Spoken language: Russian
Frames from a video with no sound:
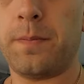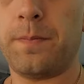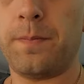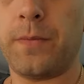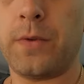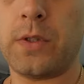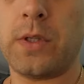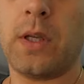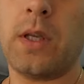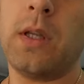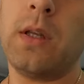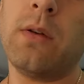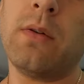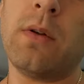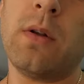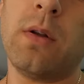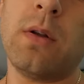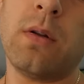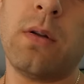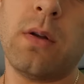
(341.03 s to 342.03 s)

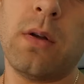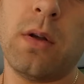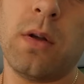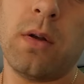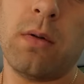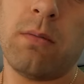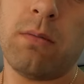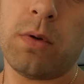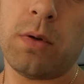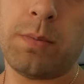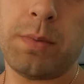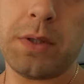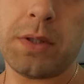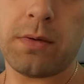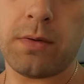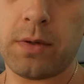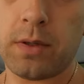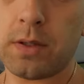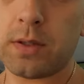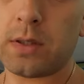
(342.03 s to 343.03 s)
закидывал.
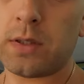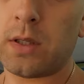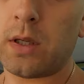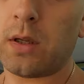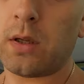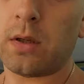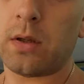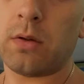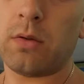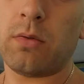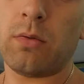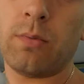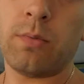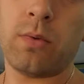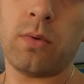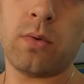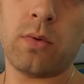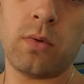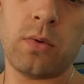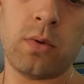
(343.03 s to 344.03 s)
Подписывайтесь, кстати, на
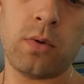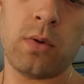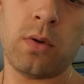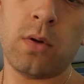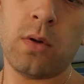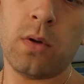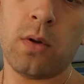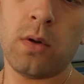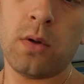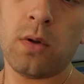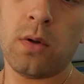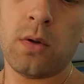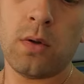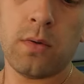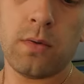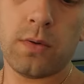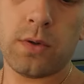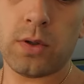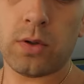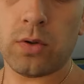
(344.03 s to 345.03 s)
группу.
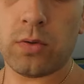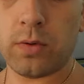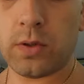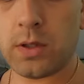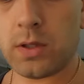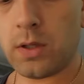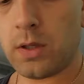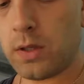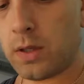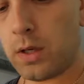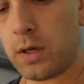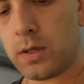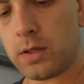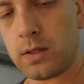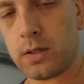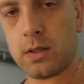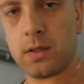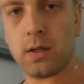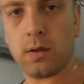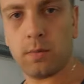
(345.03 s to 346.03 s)
Все новости,
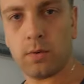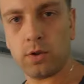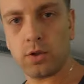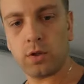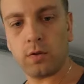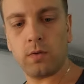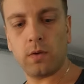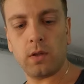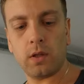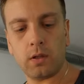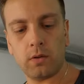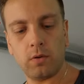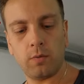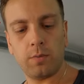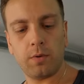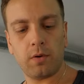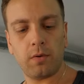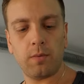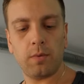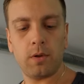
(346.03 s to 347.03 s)
интересности обычно выкладываю
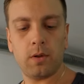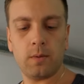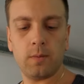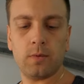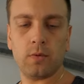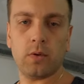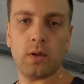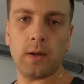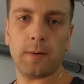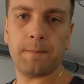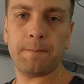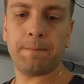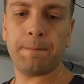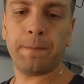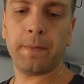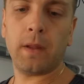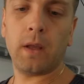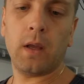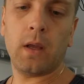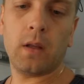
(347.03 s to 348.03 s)
первым делом туда.
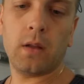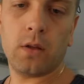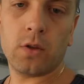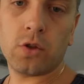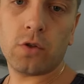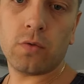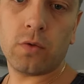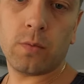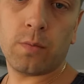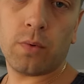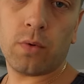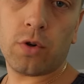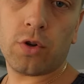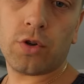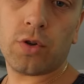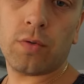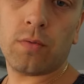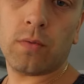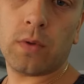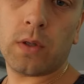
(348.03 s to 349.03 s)
Значит, вот
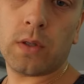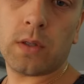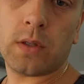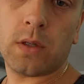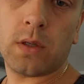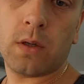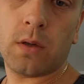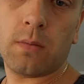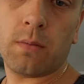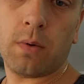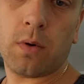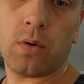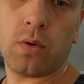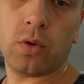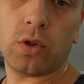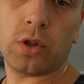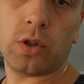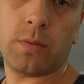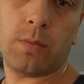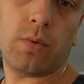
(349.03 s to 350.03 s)
поршень у нас
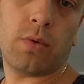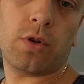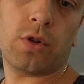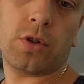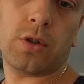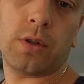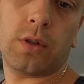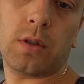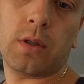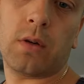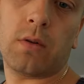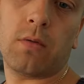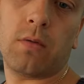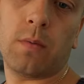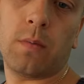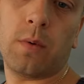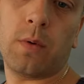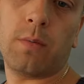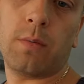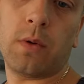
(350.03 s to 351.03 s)
похож на поршень
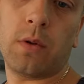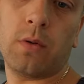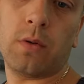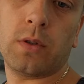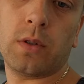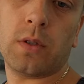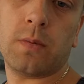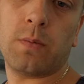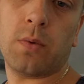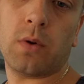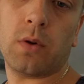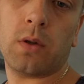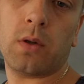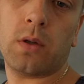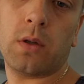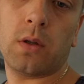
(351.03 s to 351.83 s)
какого-нибудь Молоси Спорт.